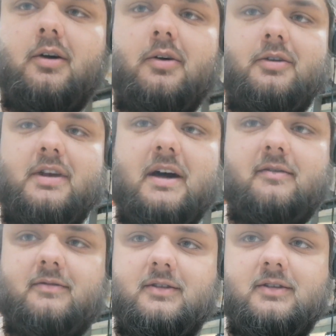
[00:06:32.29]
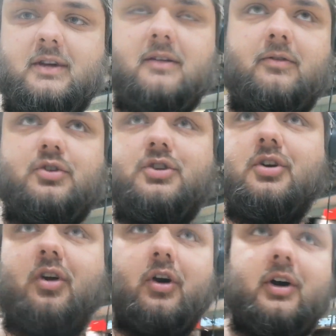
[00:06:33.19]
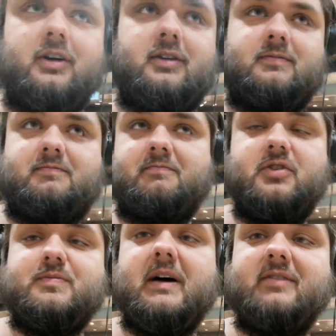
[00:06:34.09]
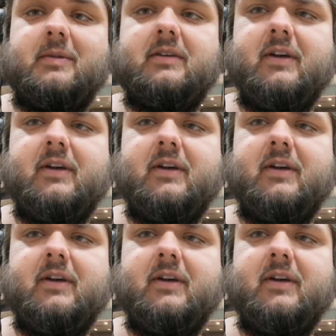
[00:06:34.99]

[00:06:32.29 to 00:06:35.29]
Und ja, dann wünsche ich euch viel Spaß damit.